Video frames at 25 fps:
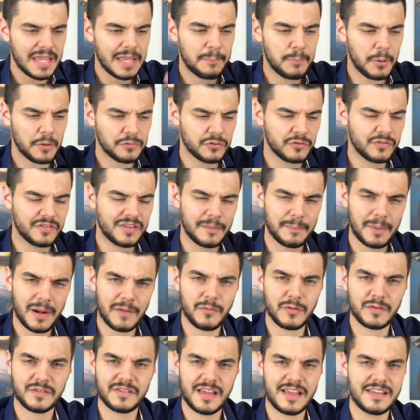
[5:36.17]
E posso dizer para
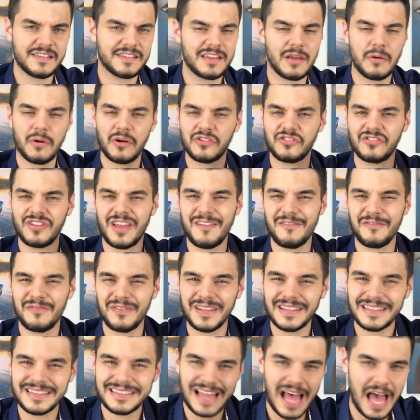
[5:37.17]
vocês que eu achei
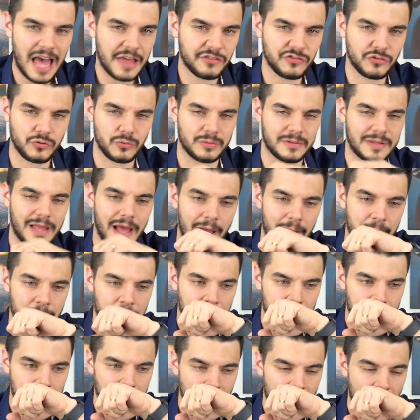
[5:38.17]
fantástico, tá?
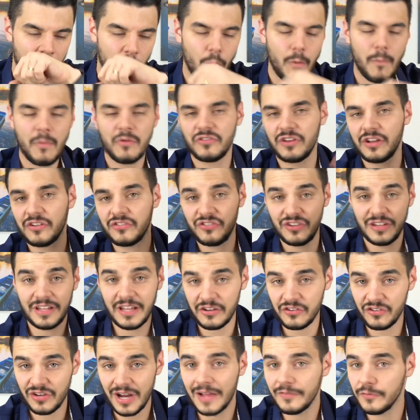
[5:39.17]
Como eu já
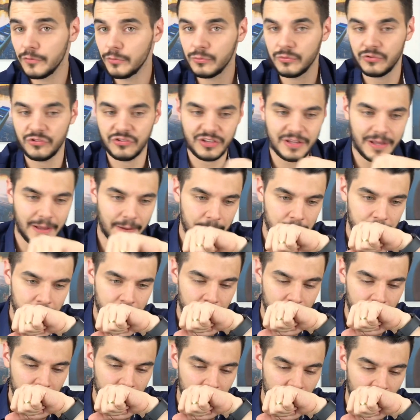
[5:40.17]
tinha achado no dia,
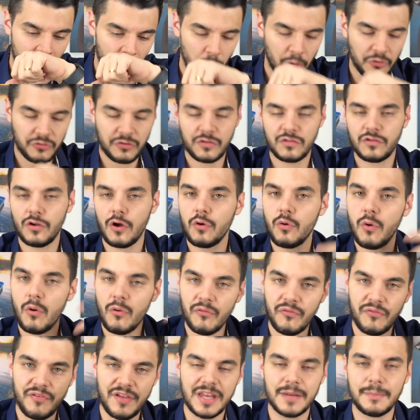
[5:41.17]
hoje só
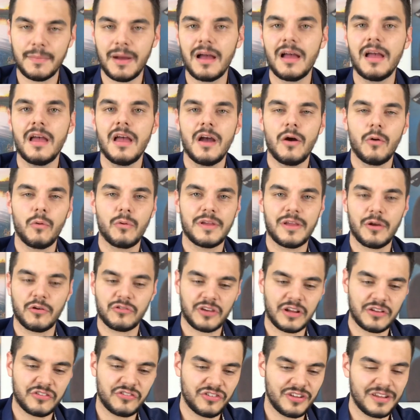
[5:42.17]
confirma o que eu
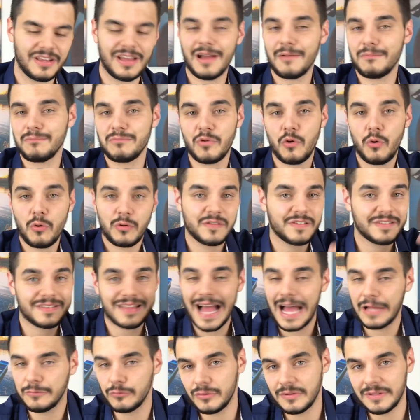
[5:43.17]
já tinha
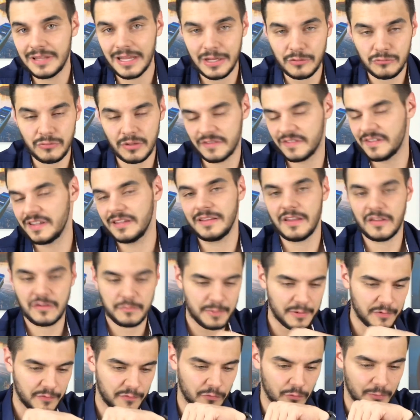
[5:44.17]
gostado tanto assim desse
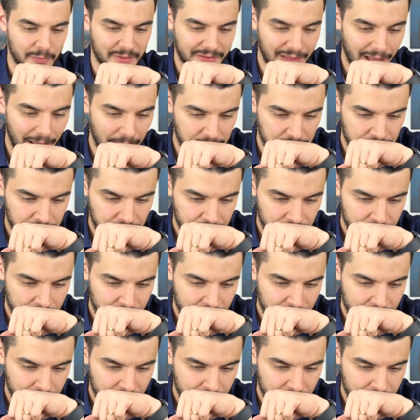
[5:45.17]
perfume, tá?